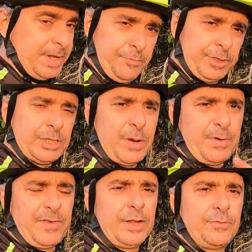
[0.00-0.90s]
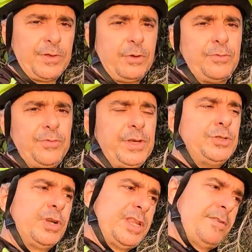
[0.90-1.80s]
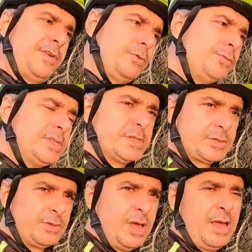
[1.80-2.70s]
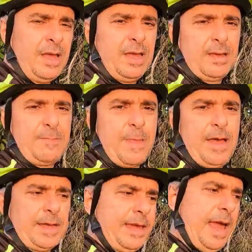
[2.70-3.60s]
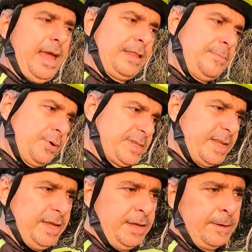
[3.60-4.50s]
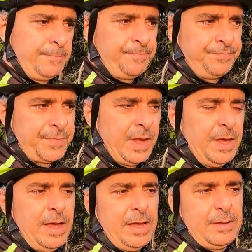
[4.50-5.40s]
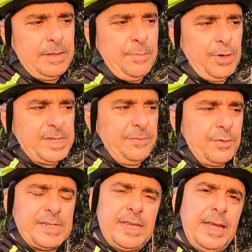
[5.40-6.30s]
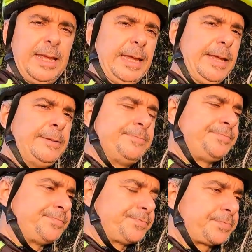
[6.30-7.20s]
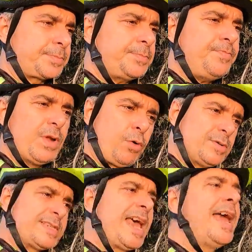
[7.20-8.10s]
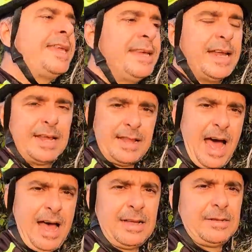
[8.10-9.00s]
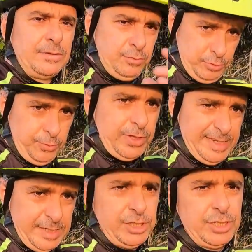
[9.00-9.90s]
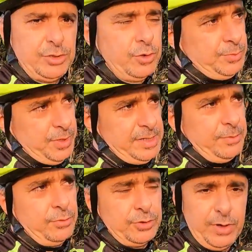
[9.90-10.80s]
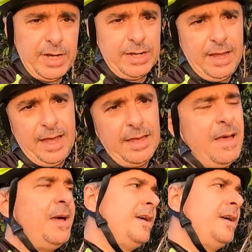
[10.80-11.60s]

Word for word: que vou deixar para falar no final do vídeo, que tem a ver com isso, né? Que é depois que depois que você consegue engrenar no, no, nesse dia de hoje, por exemplo, hoje eu engrenei